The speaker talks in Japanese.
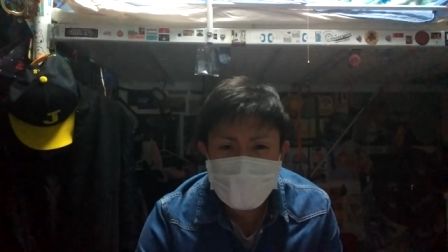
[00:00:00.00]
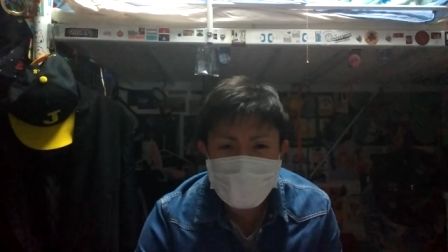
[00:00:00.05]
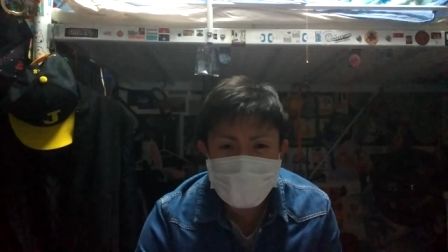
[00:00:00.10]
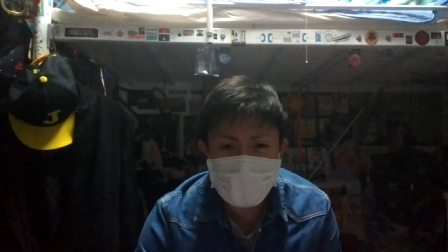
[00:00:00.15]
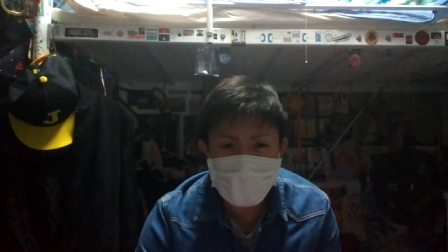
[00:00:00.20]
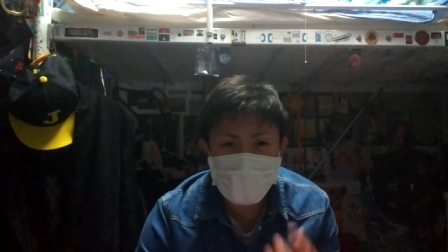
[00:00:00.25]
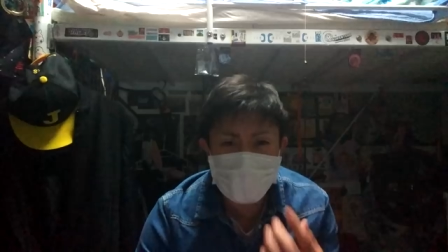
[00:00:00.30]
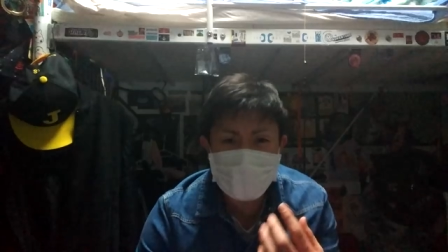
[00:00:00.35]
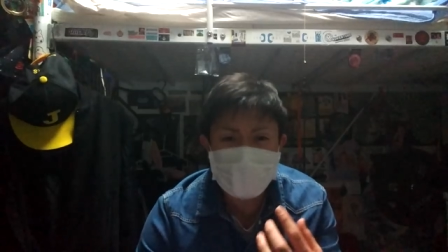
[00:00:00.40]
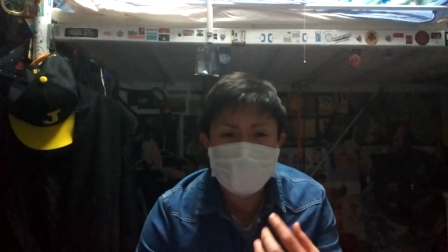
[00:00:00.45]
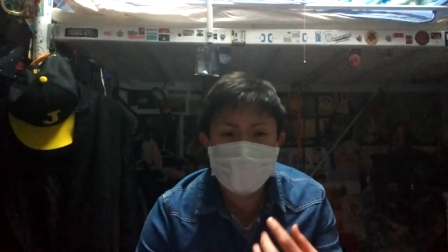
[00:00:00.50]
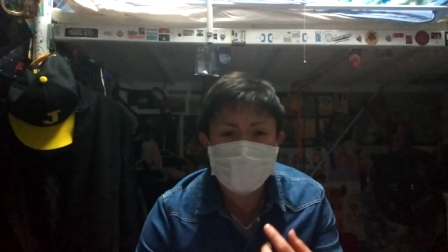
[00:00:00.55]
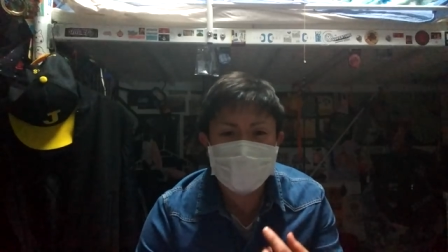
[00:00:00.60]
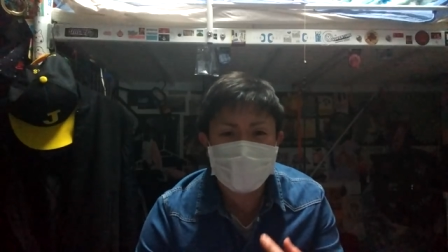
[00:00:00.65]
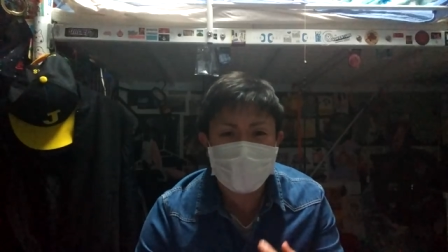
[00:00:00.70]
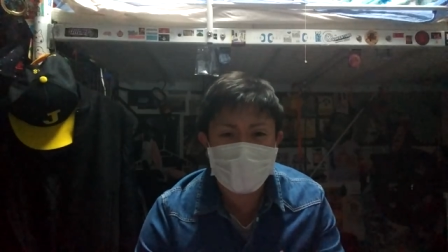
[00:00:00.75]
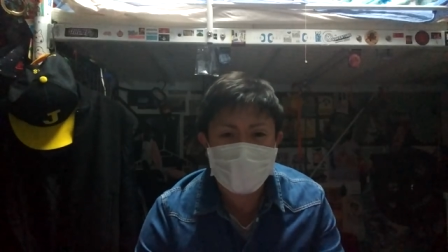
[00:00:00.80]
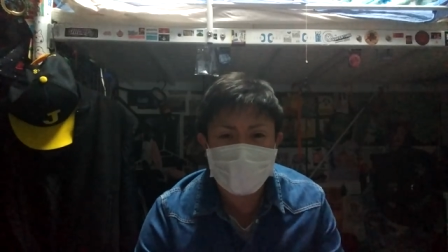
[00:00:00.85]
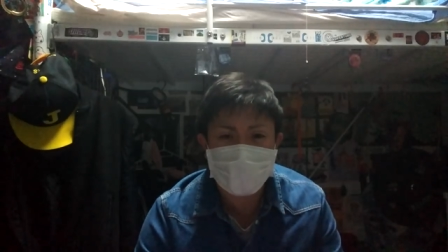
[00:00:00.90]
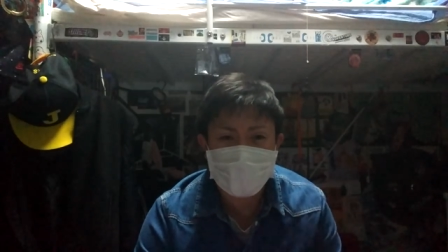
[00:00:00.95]
ングって俺いつも言
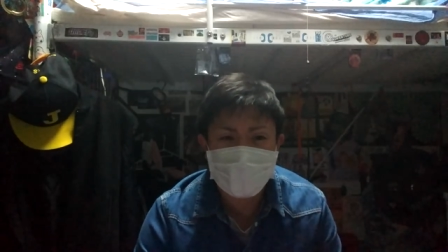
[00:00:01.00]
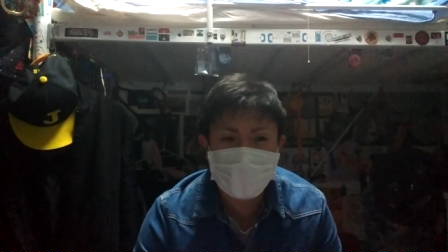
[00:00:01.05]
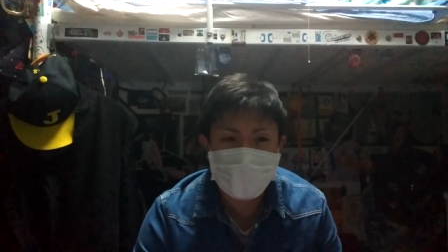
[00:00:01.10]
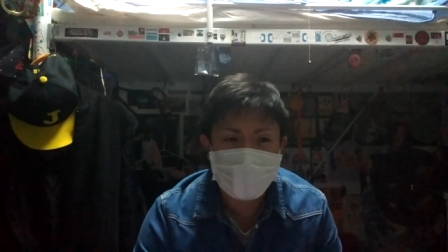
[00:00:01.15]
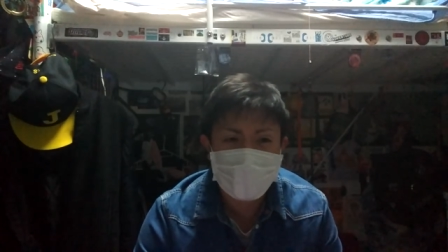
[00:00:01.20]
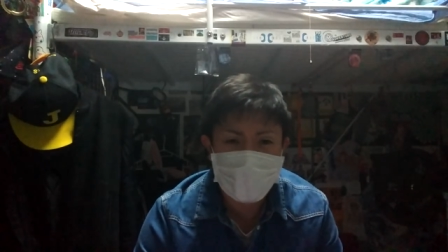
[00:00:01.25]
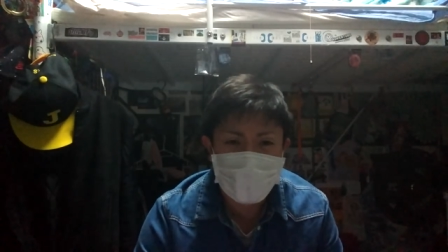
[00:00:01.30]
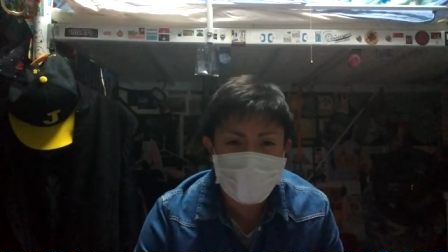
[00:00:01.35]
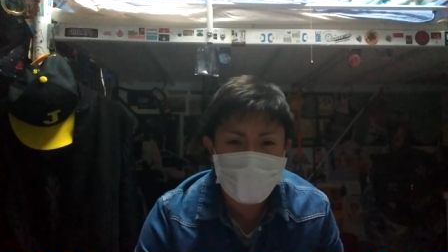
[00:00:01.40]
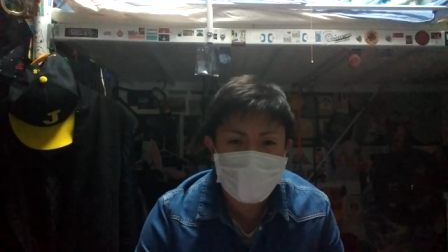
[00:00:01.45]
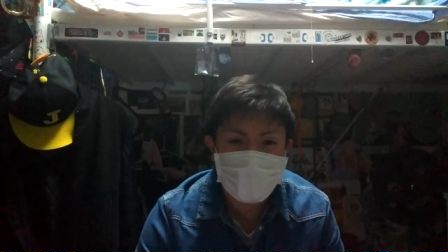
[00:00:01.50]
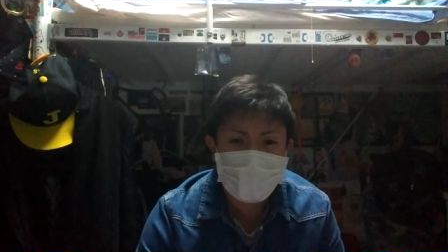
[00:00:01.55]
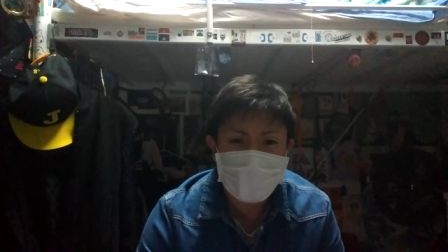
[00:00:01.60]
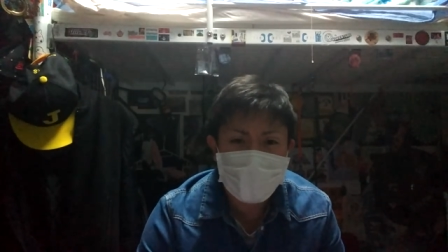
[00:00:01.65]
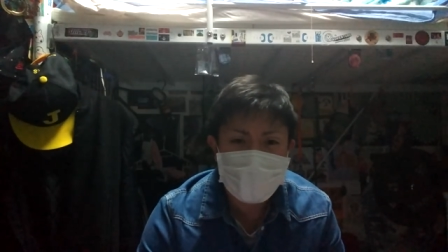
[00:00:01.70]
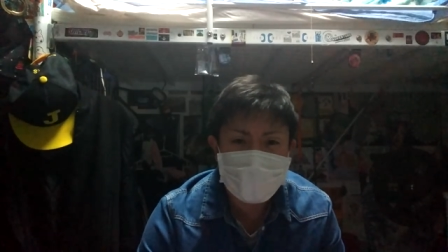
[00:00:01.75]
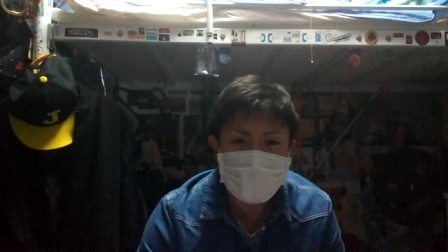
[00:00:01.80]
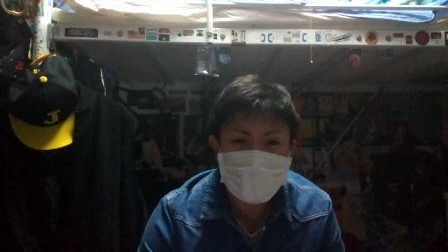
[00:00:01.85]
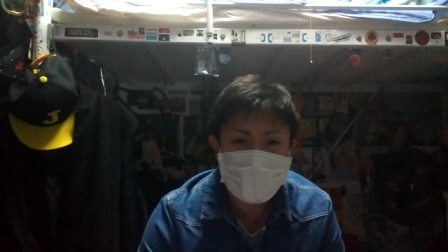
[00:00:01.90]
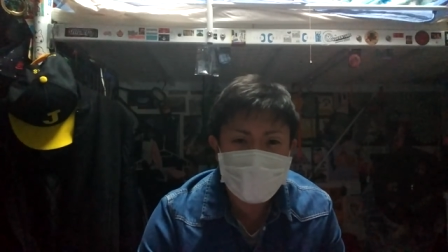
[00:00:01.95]
うけどね、俺
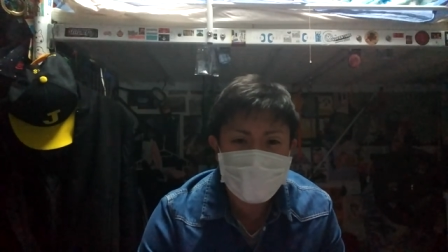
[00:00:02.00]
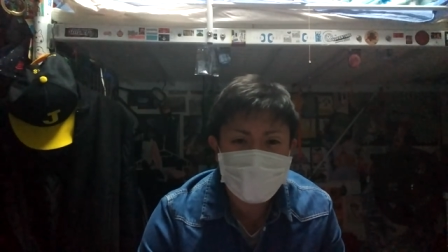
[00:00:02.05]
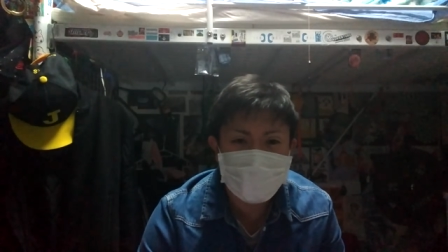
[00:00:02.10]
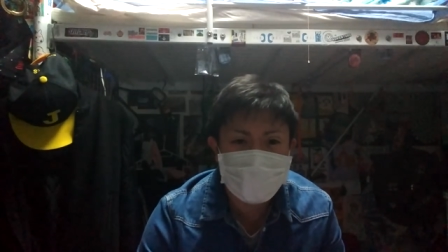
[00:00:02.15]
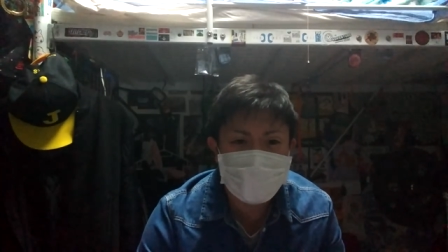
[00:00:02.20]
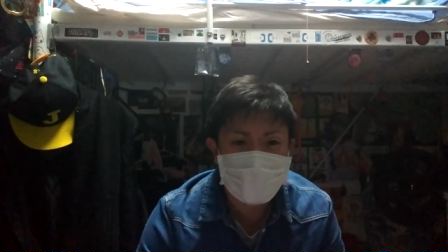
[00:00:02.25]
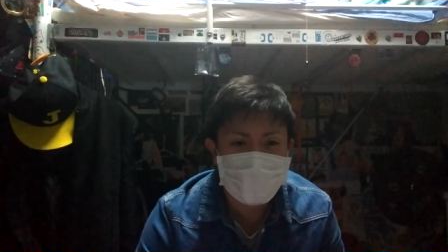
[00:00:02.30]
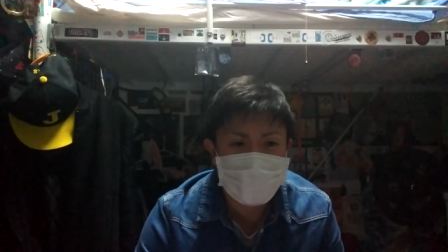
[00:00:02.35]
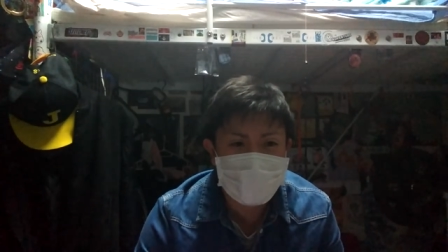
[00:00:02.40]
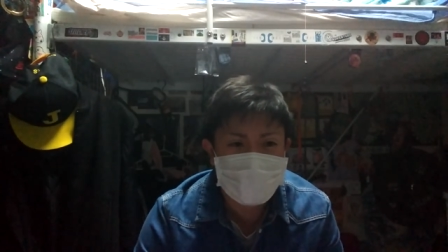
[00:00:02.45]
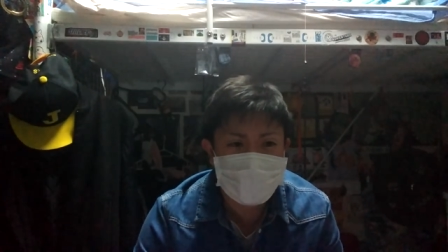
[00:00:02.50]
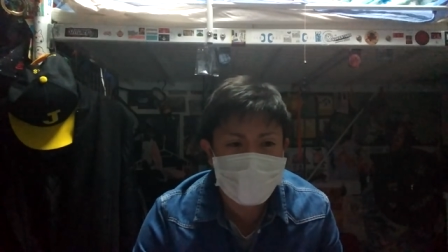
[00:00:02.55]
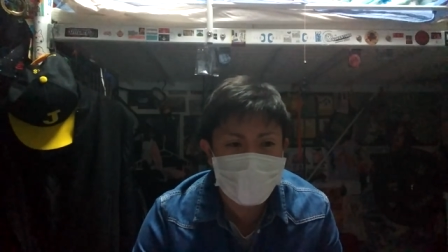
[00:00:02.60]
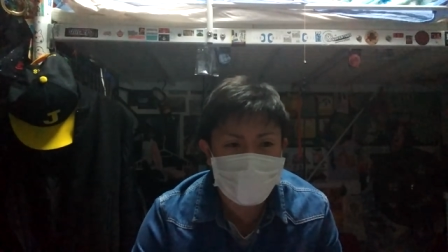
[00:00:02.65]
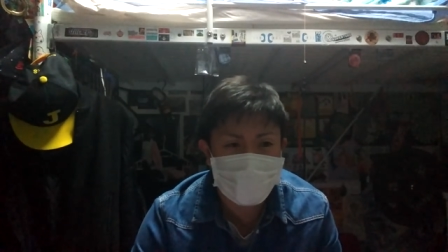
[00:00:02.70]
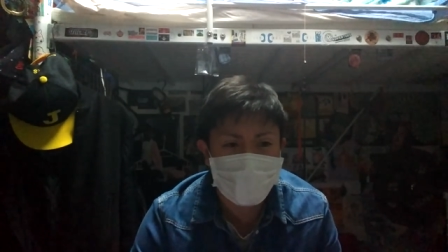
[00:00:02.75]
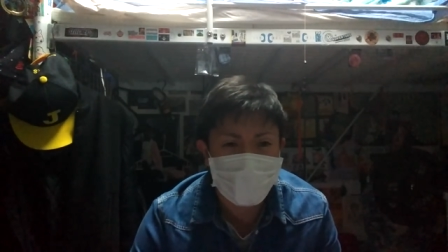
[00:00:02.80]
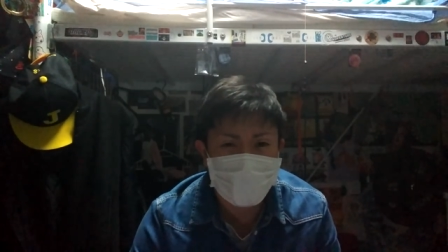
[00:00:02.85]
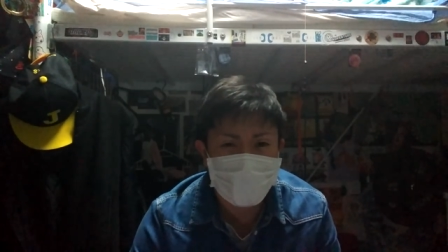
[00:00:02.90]
ランキング方式でしたこと